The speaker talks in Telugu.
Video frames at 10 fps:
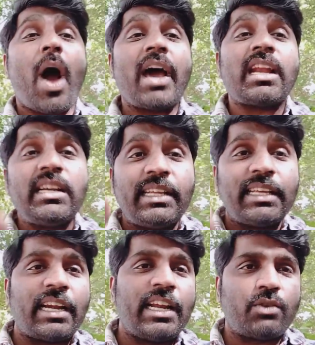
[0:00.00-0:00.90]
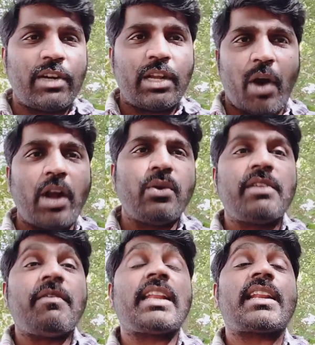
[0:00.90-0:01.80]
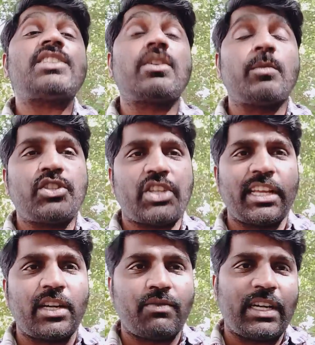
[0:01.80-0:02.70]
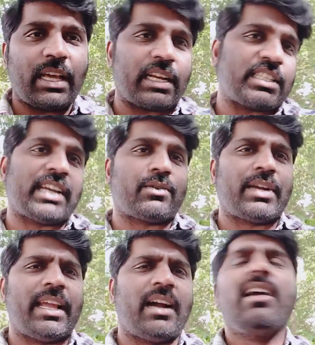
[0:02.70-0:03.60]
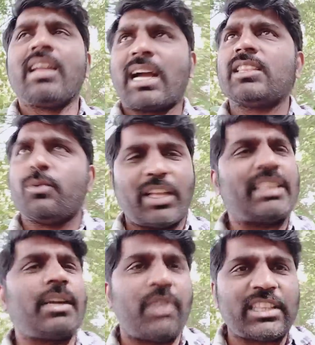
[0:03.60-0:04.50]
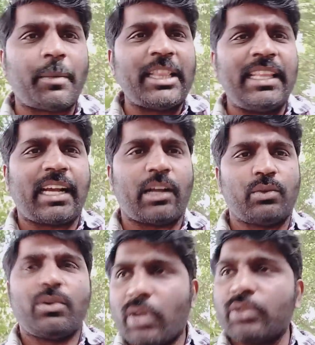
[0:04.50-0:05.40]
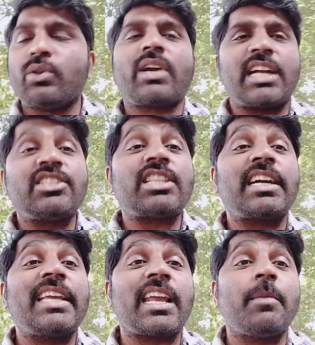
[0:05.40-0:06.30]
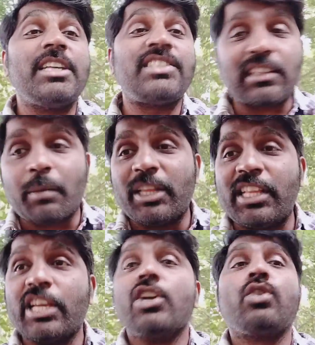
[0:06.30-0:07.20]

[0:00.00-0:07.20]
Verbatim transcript: వాలంటీర్ అనేటువంటి వాళ్ళు ఇవాళ రాష్ట్రంలో చేయనటువంటి అరాచకాలు ఉన్నాయా కాకపోతే వందకి వంద మంది కాదు అందులో ఖచ్చితంగా ఎనభై శాతం మంది